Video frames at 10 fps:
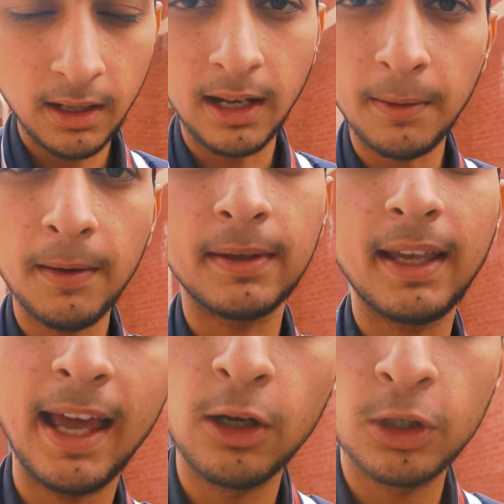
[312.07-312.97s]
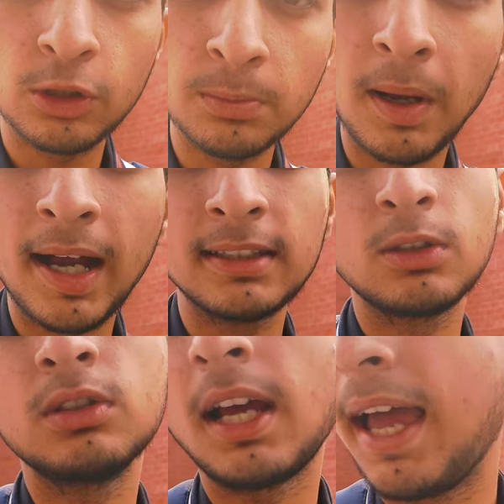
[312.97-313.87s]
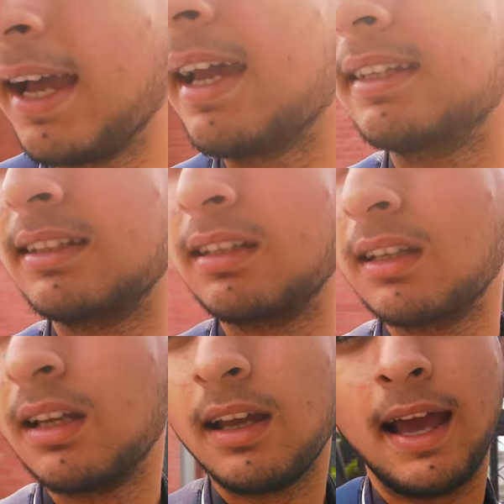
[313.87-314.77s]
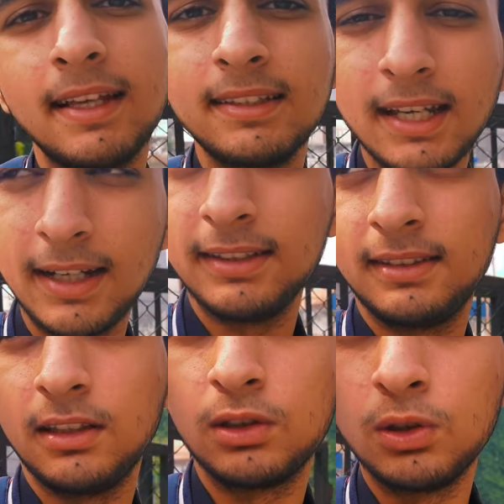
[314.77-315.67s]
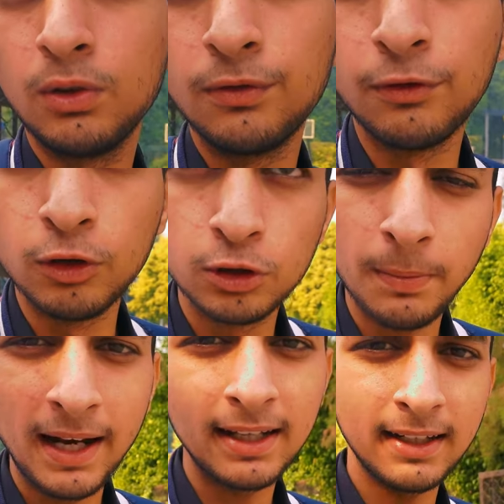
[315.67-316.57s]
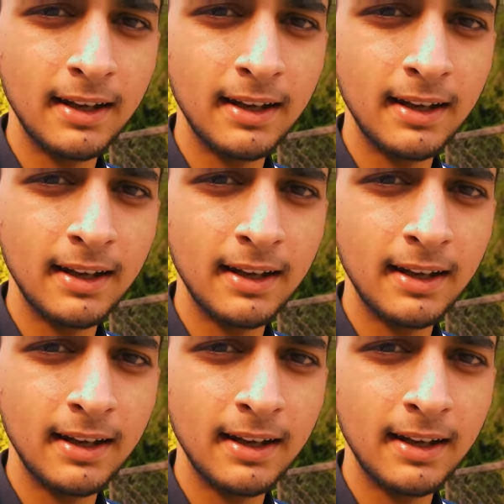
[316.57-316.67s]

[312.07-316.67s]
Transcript: लगभग कह लो कि तुम बाहर से कुछ आएगा ही नहीं एन से तो वो तो पहले